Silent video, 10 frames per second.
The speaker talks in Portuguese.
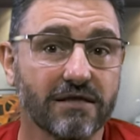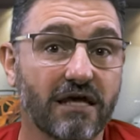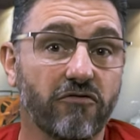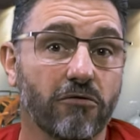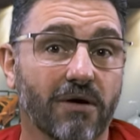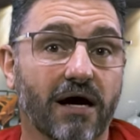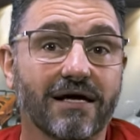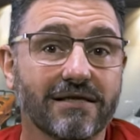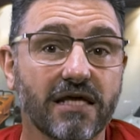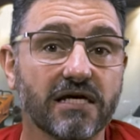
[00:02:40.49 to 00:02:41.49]
teve uma
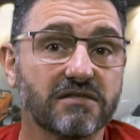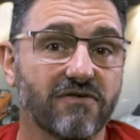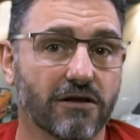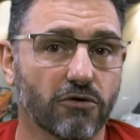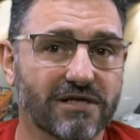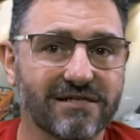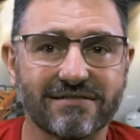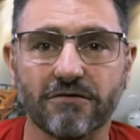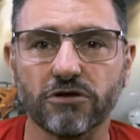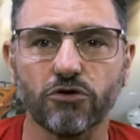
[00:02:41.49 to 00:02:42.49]

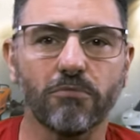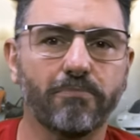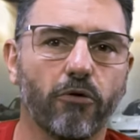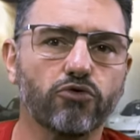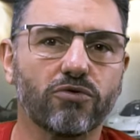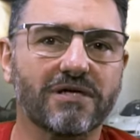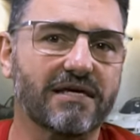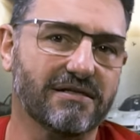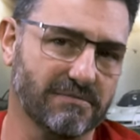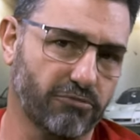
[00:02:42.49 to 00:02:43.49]
desvalorização de
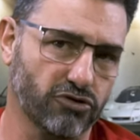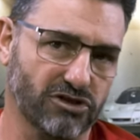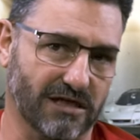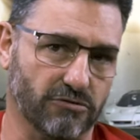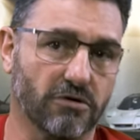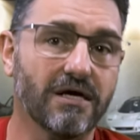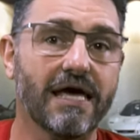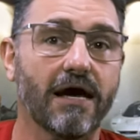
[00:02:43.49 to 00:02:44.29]
1,15%.